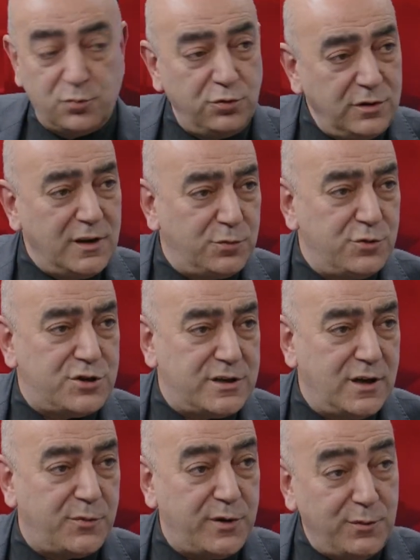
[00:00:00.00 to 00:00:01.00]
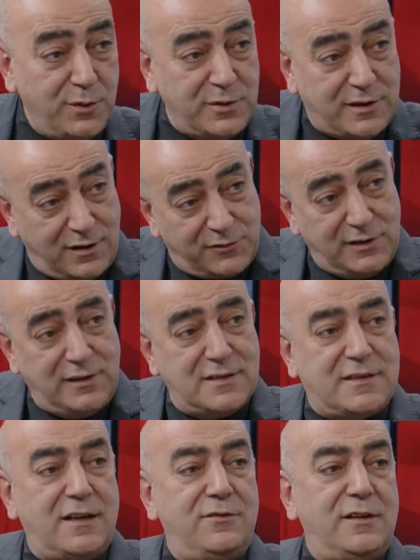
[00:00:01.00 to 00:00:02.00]
Bunlar bu işi yapıyor ama bir taraftan
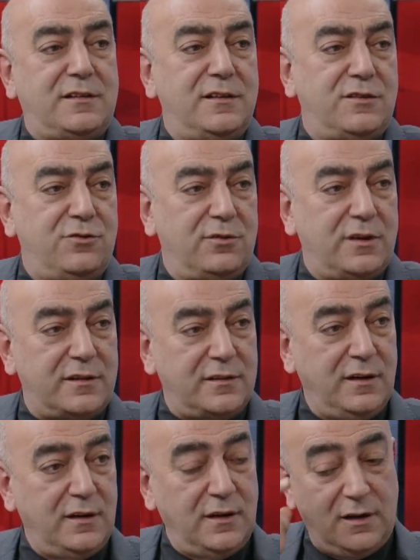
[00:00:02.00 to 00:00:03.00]
da servet ediniyorlar.